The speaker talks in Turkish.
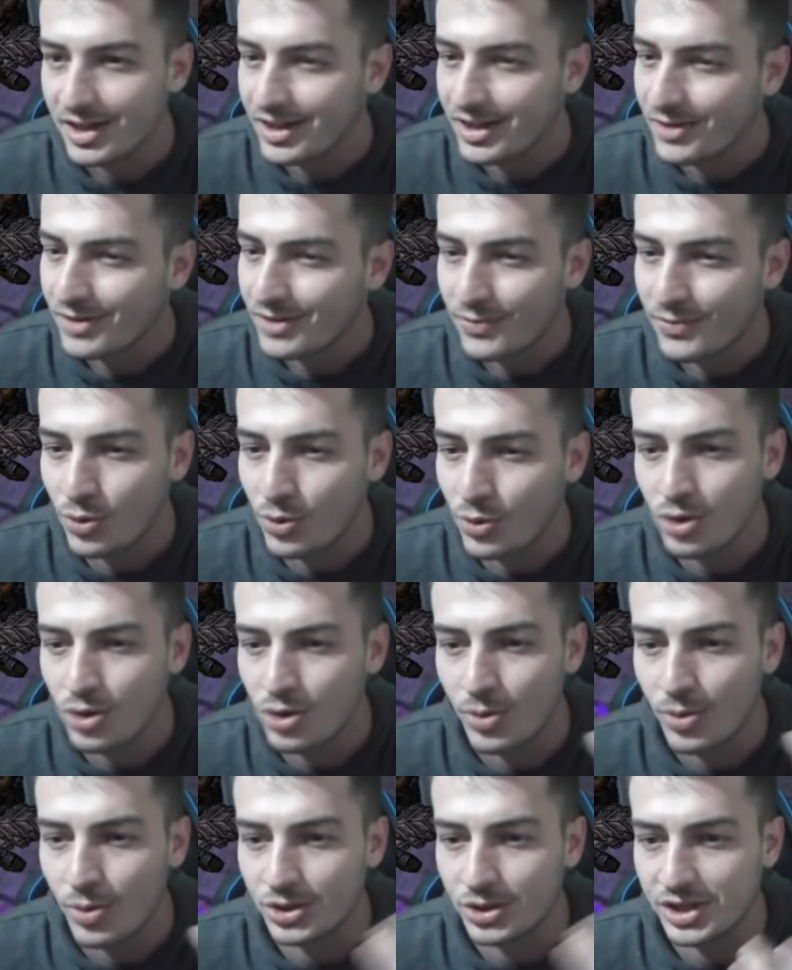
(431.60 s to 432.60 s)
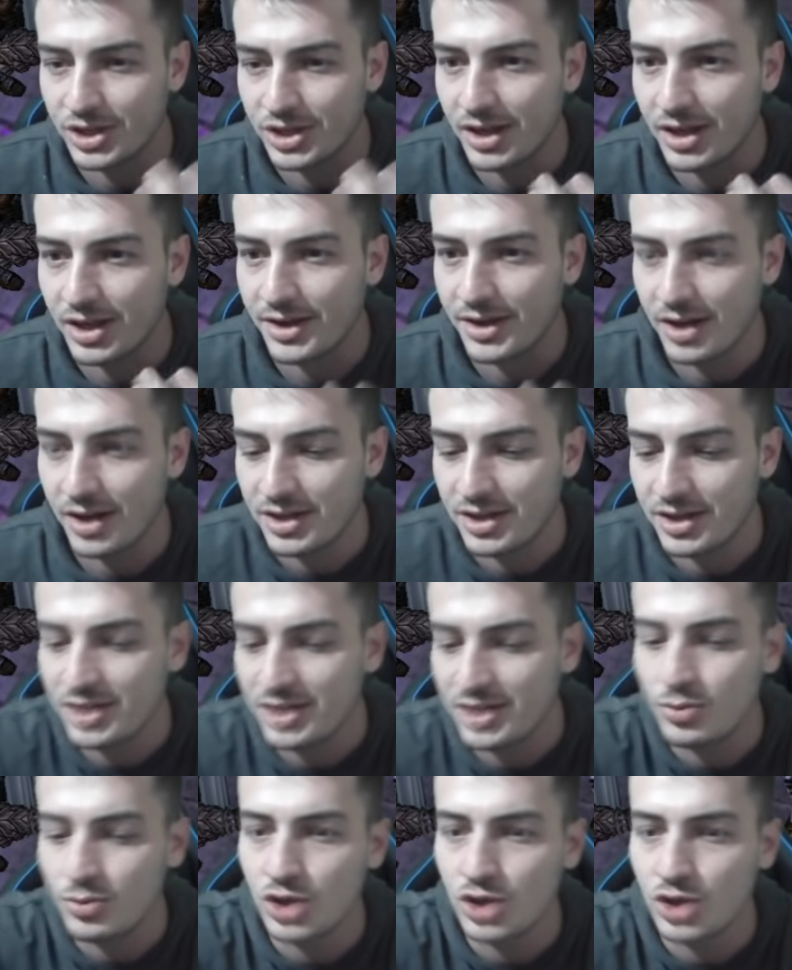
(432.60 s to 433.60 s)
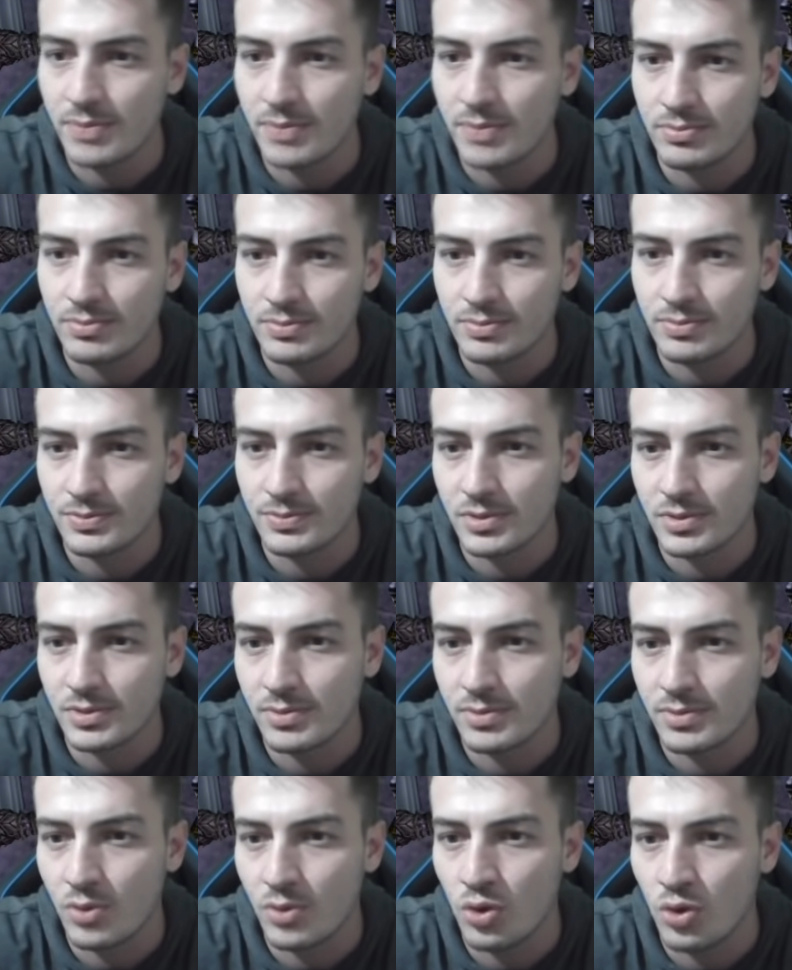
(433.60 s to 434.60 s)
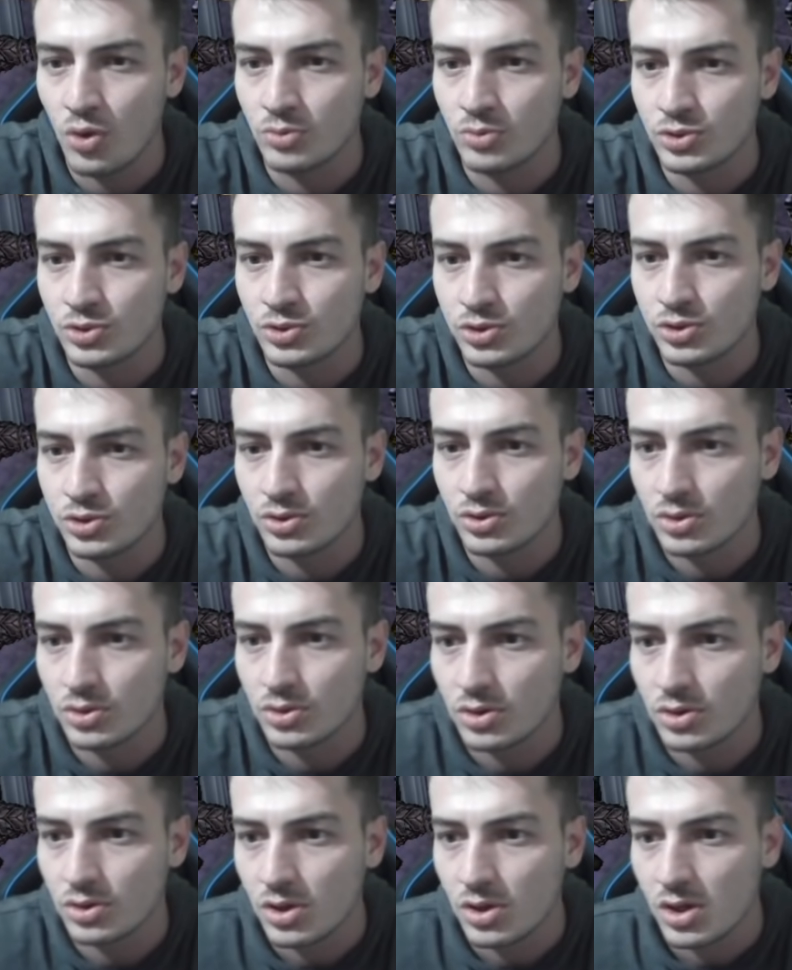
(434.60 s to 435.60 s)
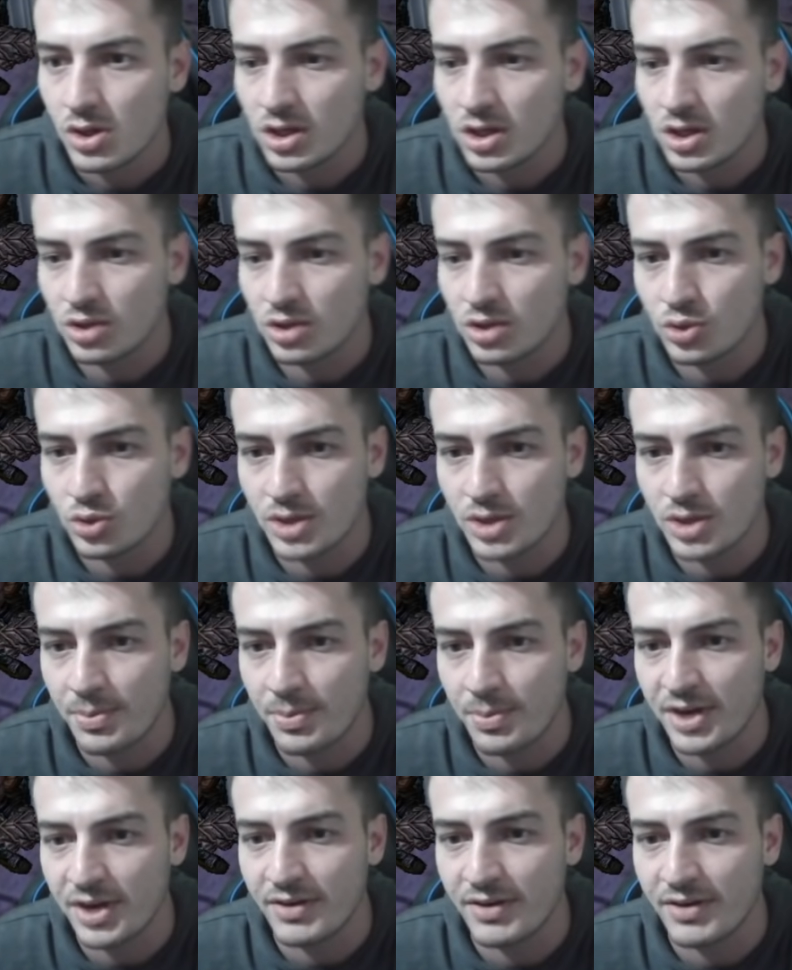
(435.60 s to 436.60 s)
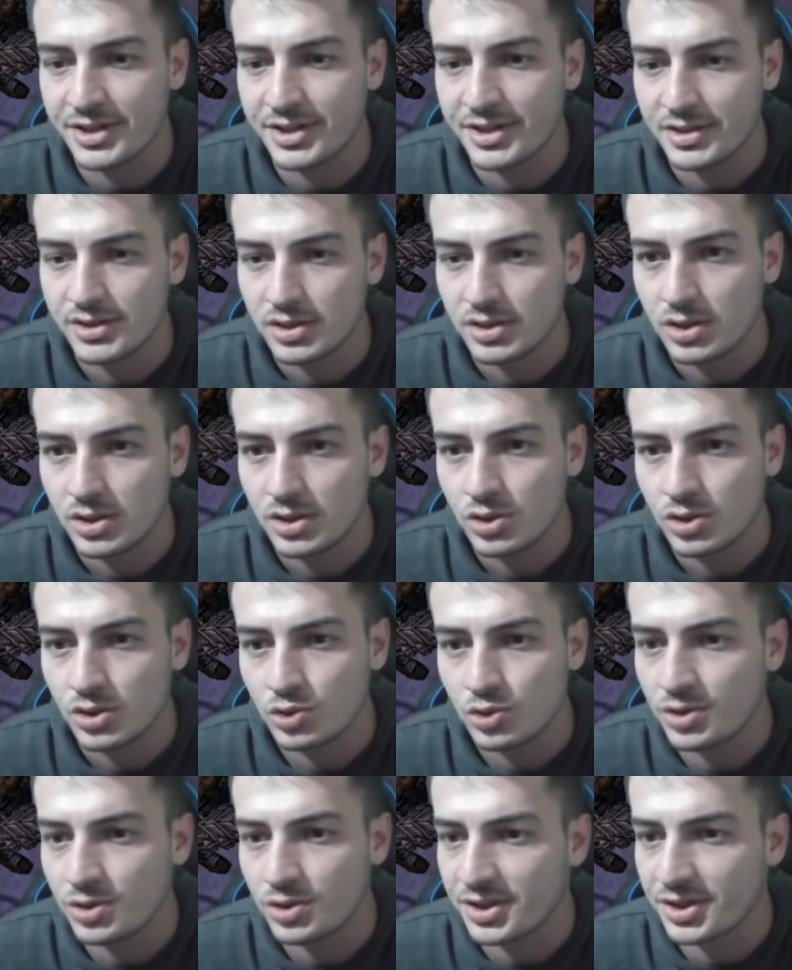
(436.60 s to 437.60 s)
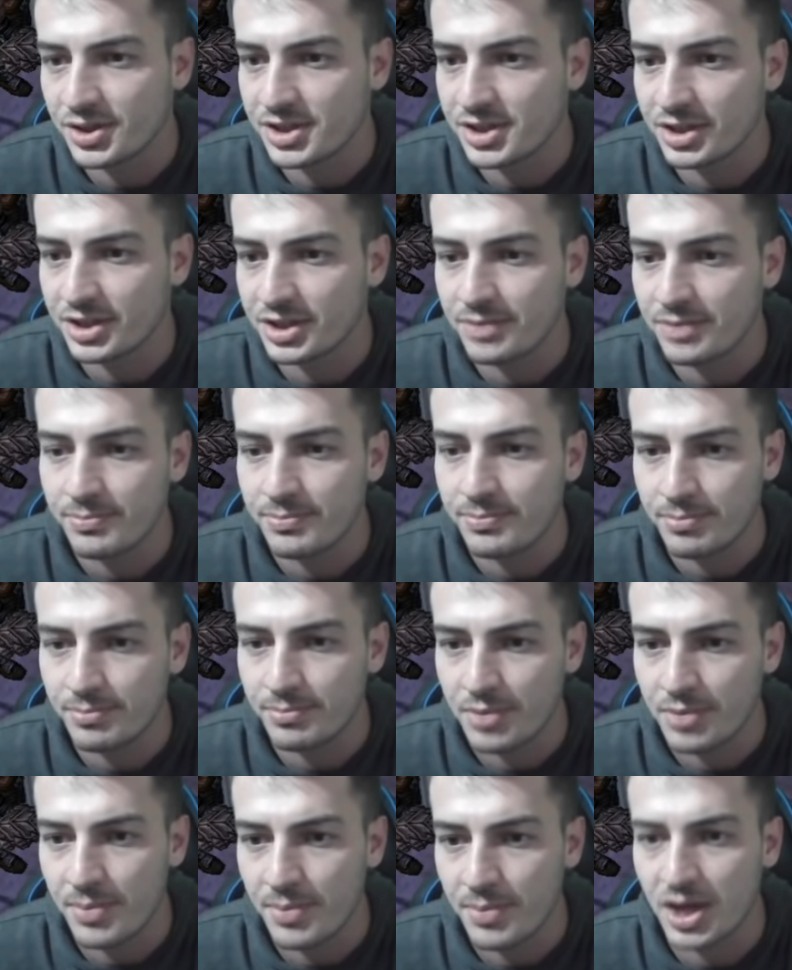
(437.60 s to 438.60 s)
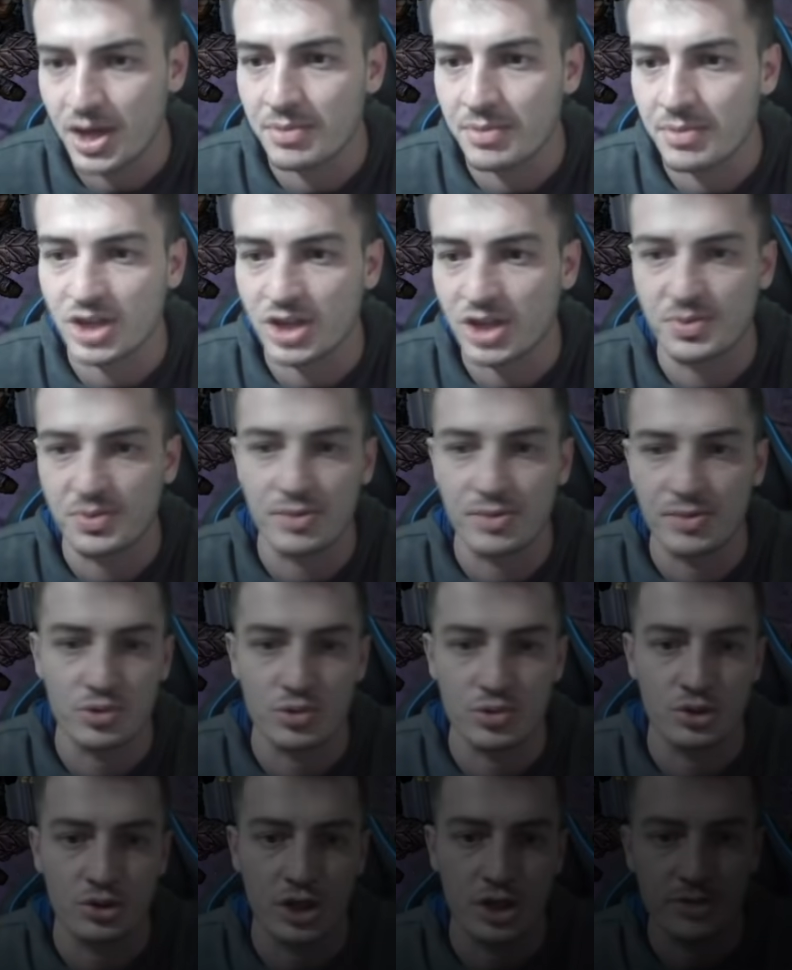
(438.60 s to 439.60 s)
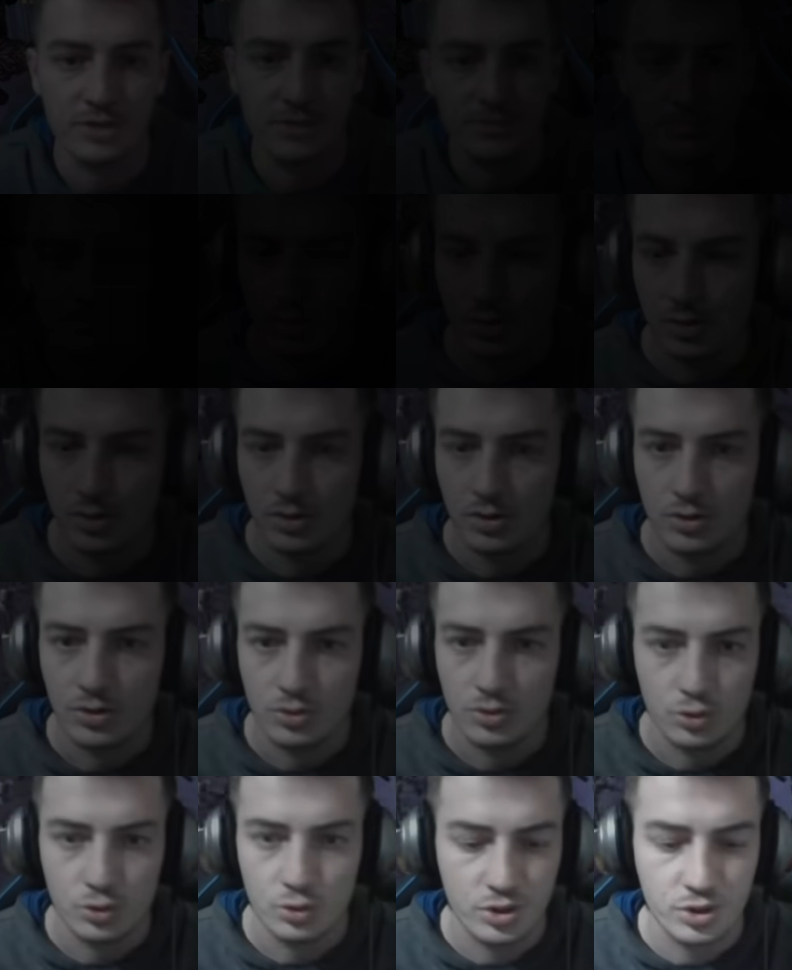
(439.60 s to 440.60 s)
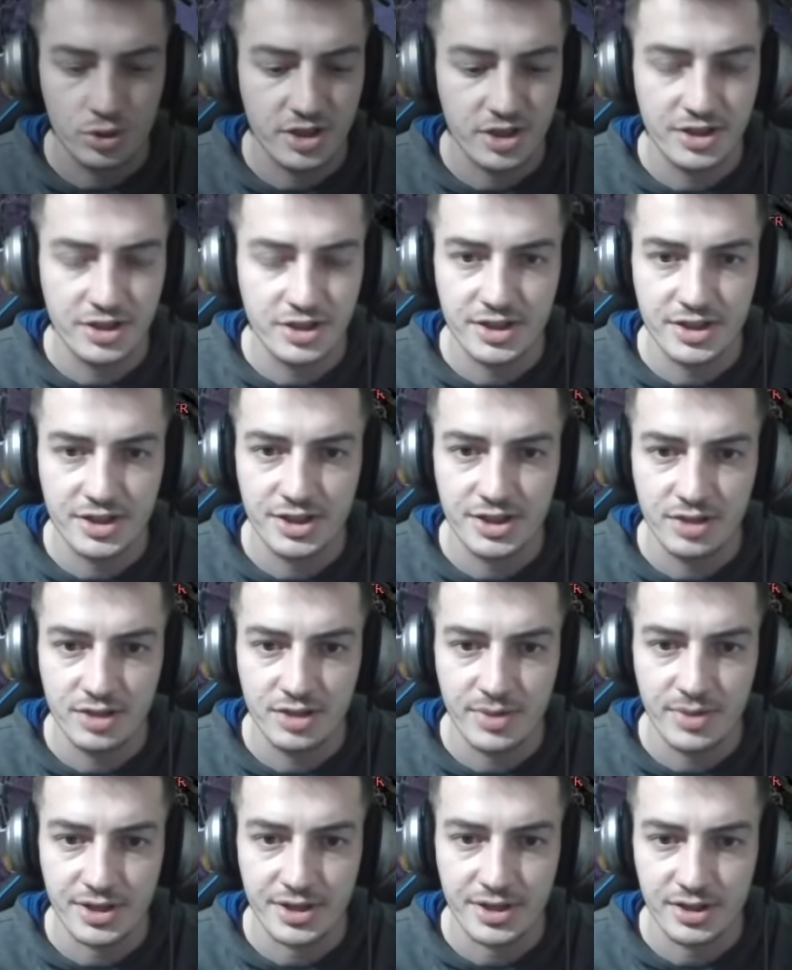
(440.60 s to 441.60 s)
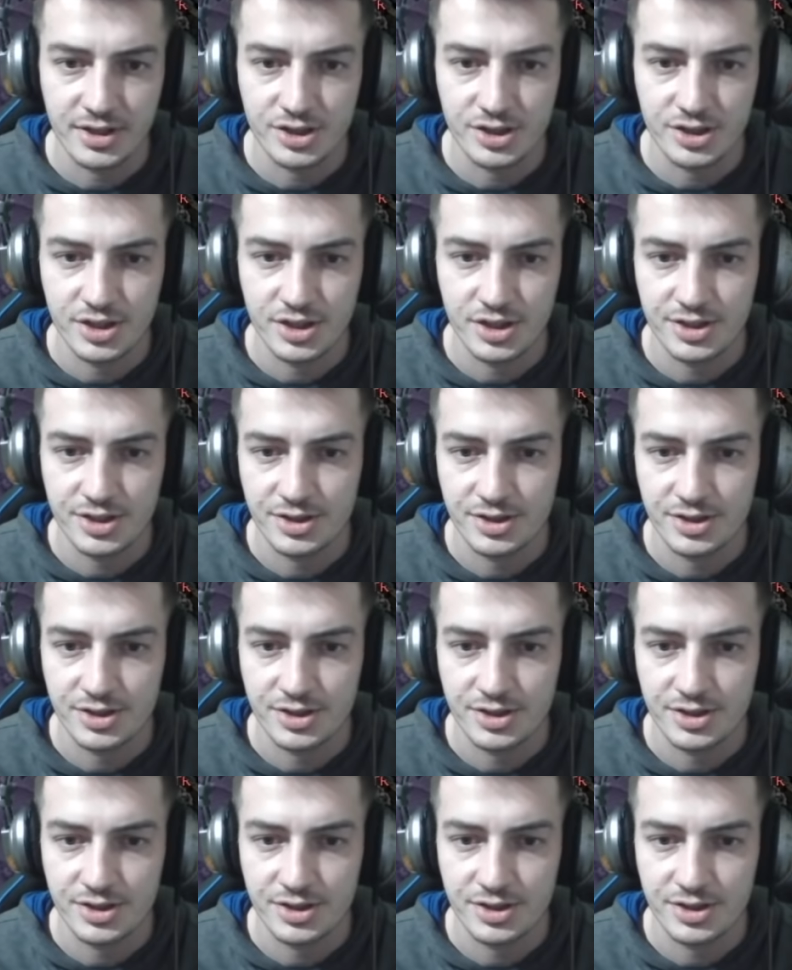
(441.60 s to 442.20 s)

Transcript: Oluyor böyle şeyler ya. 23'em olmuş. 49'em para var. Şunları da satalım. Bakalım kaç paramız olacak. Şu takıları kıralım arkadaşlar.